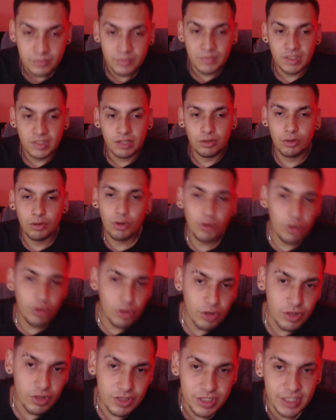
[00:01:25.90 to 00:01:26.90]
Luego lo
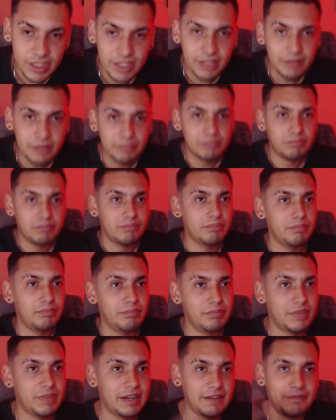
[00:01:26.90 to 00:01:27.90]
conocí
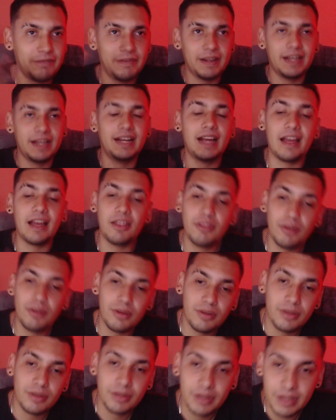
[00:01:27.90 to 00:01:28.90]
reflejado
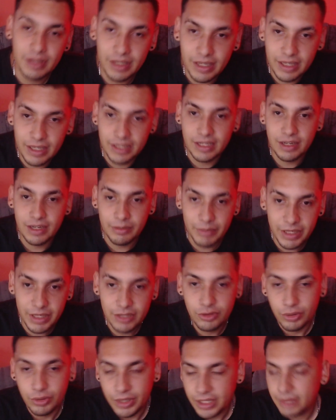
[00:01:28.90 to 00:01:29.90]
en el Big
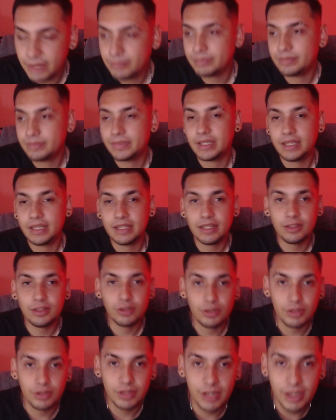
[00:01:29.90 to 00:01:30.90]
Three, en el
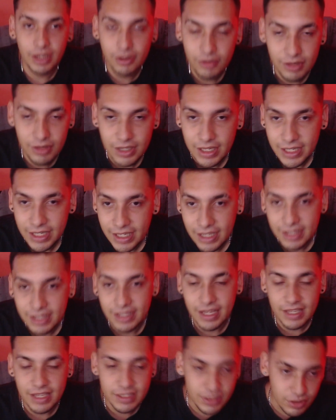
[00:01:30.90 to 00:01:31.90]
torneo, en la liga de
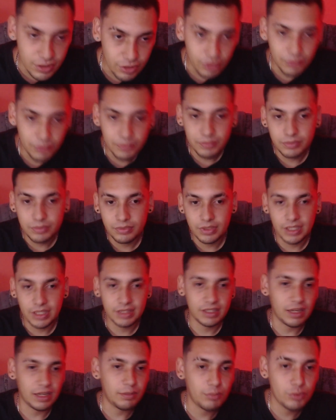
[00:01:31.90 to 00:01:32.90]
Ice Cube, que
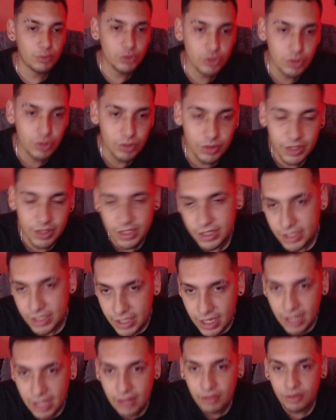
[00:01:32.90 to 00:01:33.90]
trae mucho
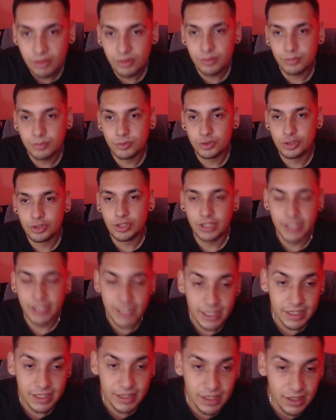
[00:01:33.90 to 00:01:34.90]
retirado, mucha
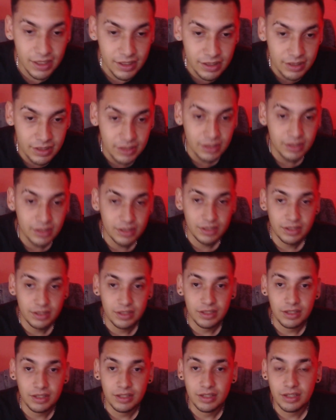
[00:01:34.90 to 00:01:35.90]
leyenda.
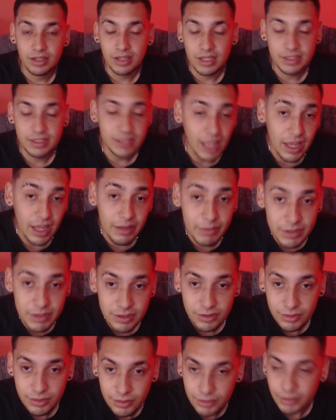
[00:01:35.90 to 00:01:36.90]
Hasta Iverson
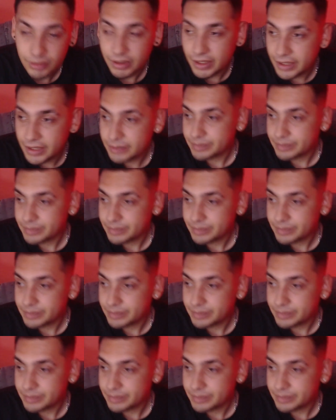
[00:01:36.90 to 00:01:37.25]
jugó ahí.